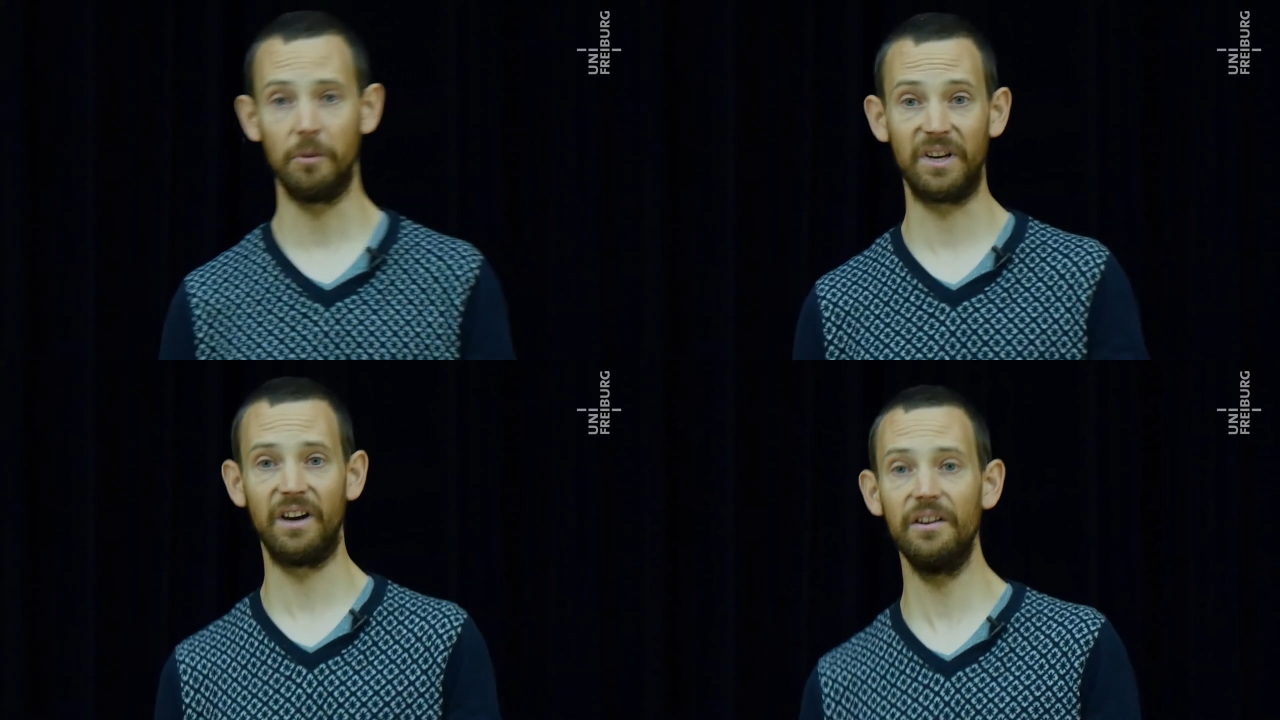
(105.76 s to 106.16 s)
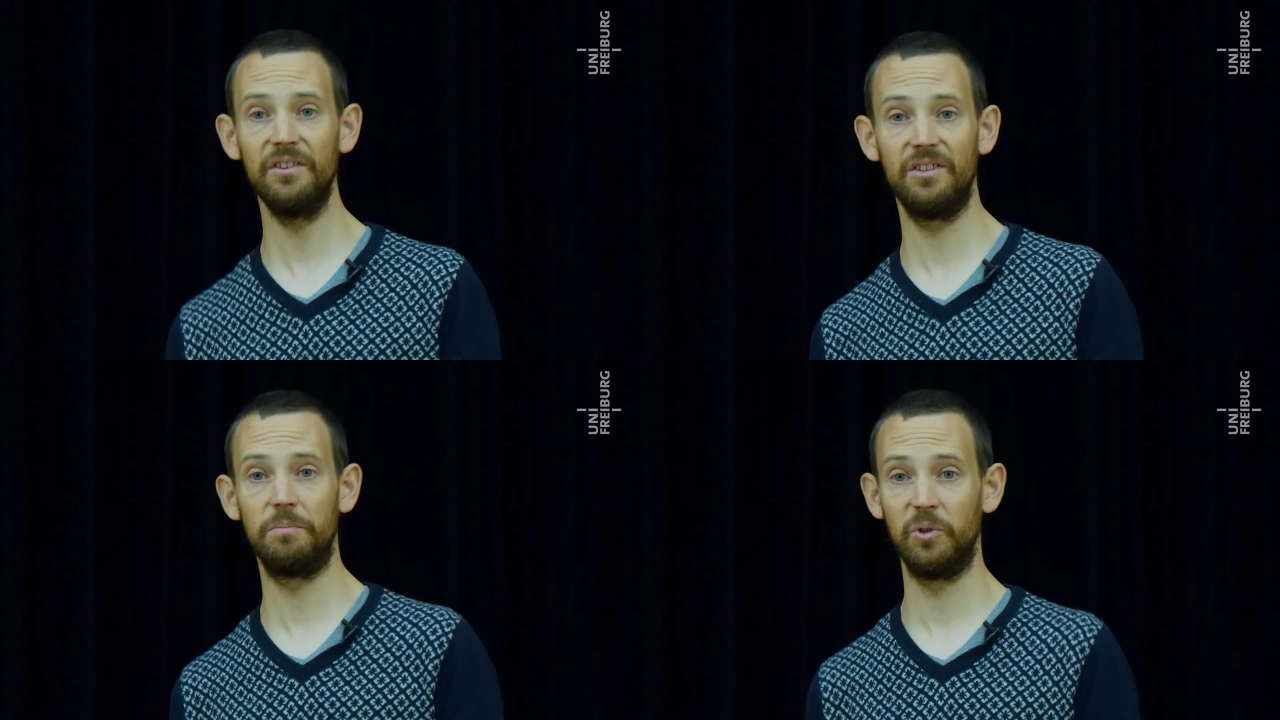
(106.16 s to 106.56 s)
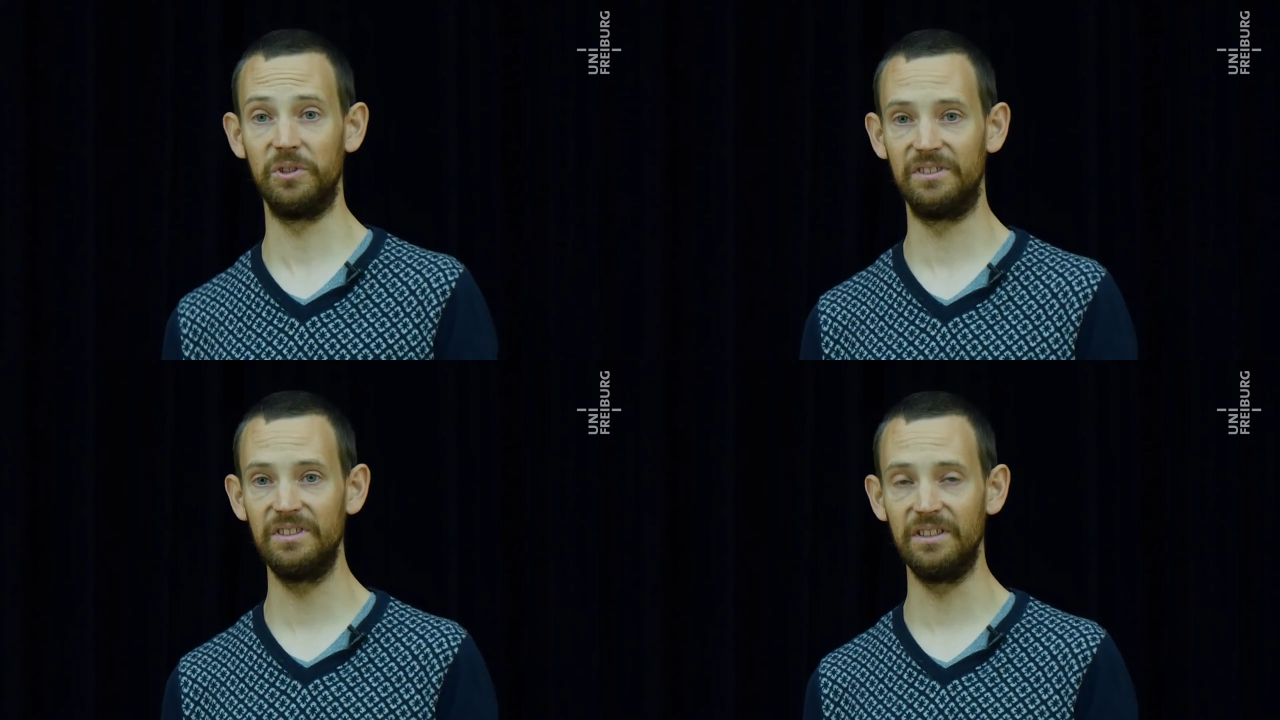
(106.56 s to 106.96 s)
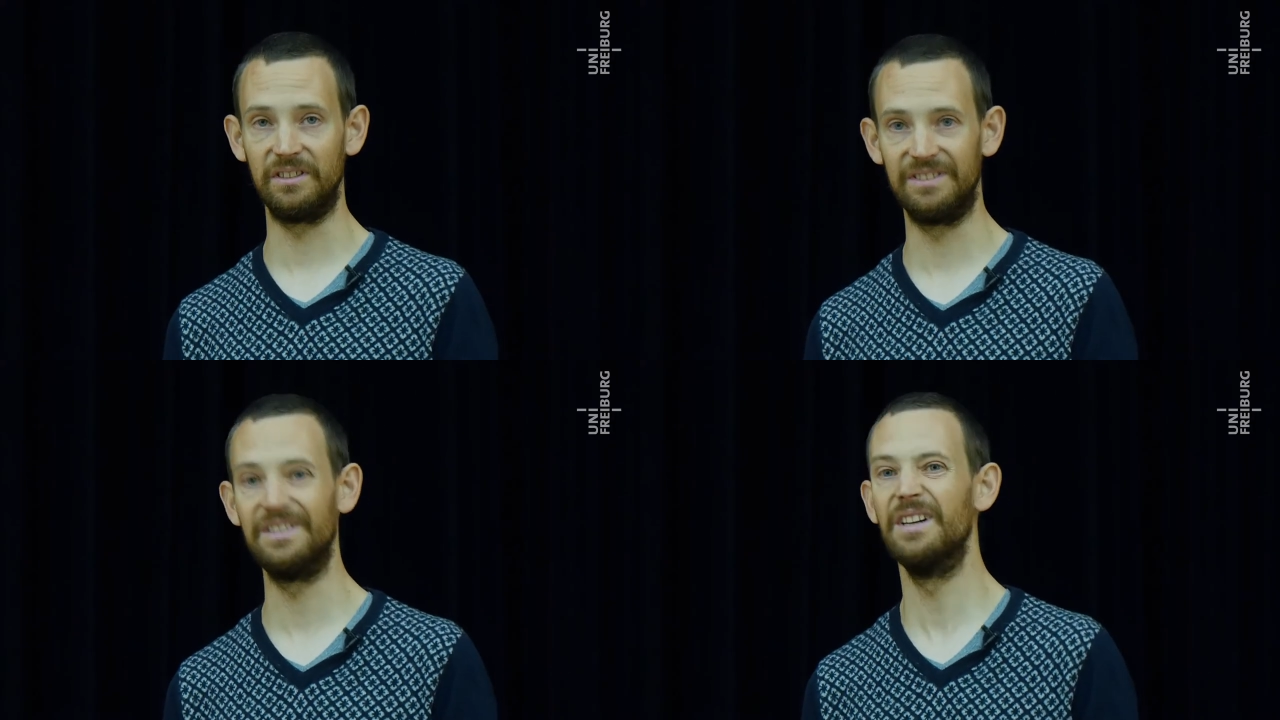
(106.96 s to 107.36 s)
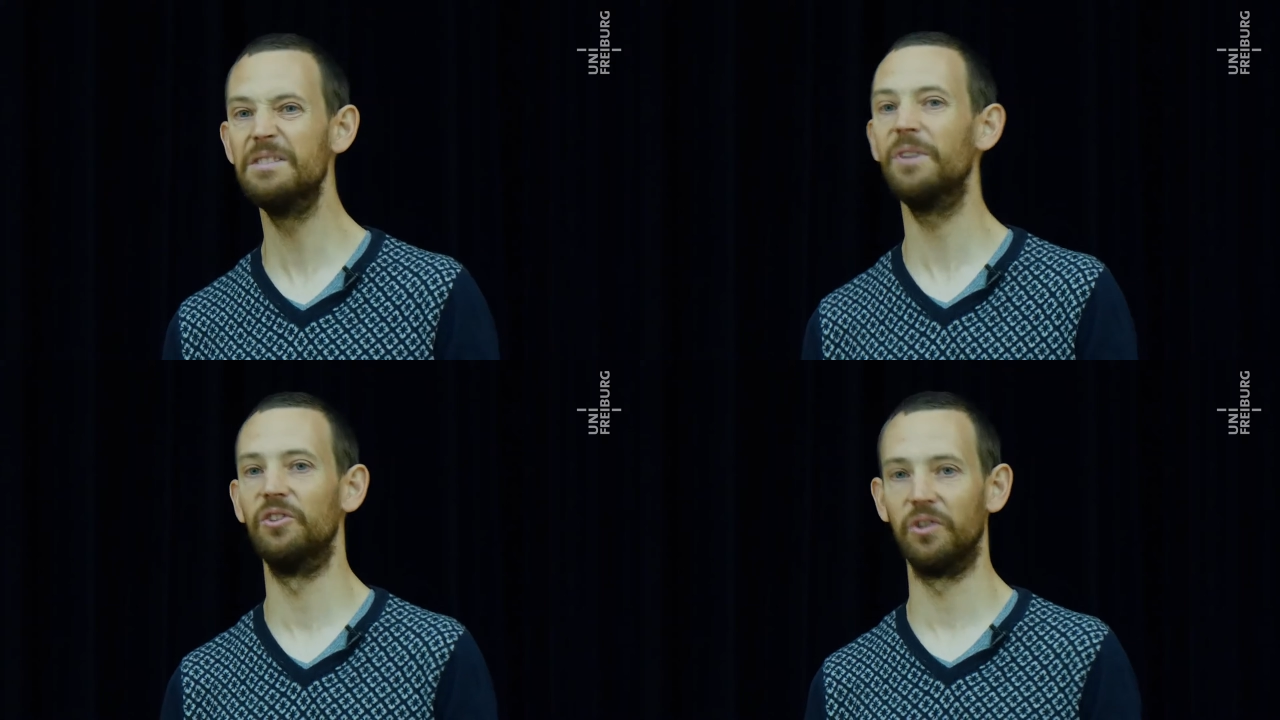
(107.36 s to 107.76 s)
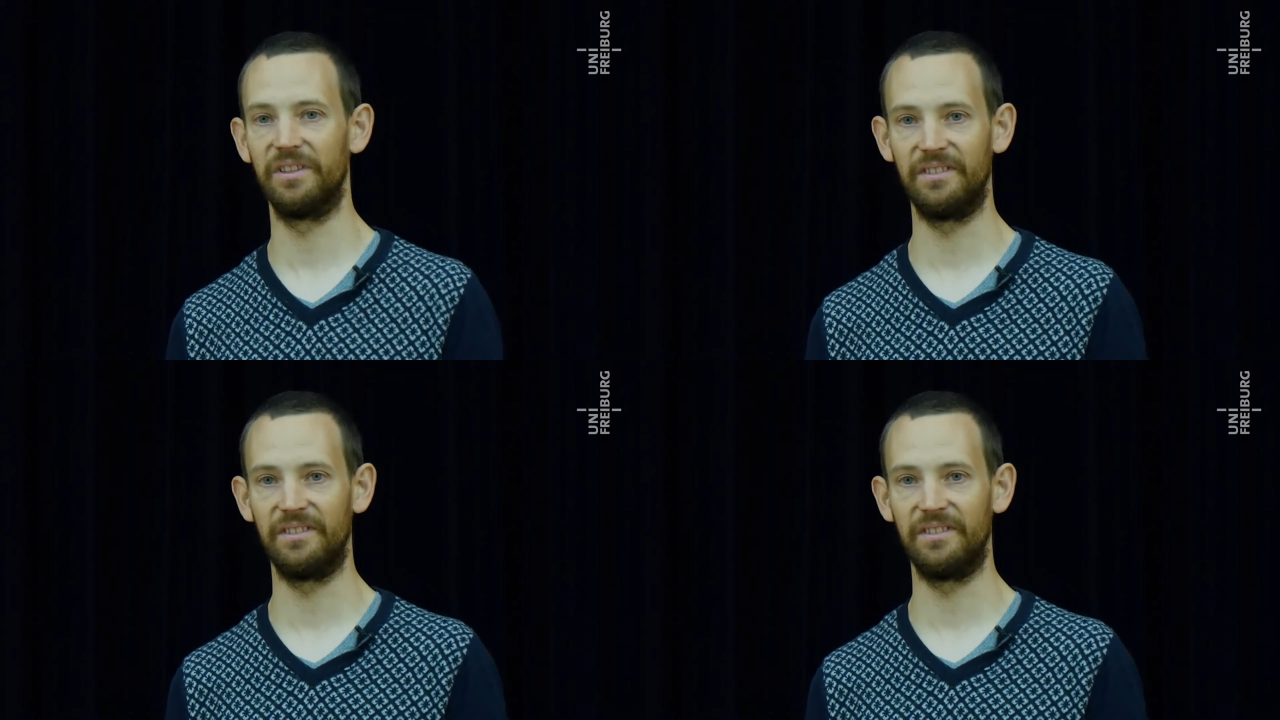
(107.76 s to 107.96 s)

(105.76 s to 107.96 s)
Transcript: ob gerade in der Politik, die ja immer noch